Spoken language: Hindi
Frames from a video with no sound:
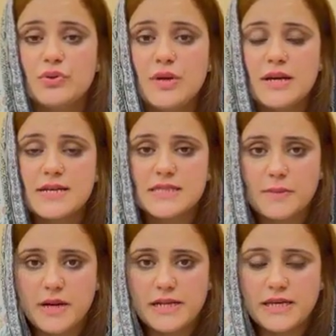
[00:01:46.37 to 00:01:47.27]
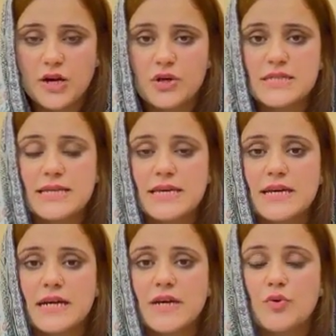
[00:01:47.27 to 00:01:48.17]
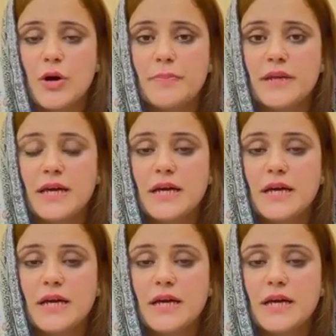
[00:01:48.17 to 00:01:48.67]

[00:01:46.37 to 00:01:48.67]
थ्री का इस्तेमाल किया और इसलिए किया कि वो अपने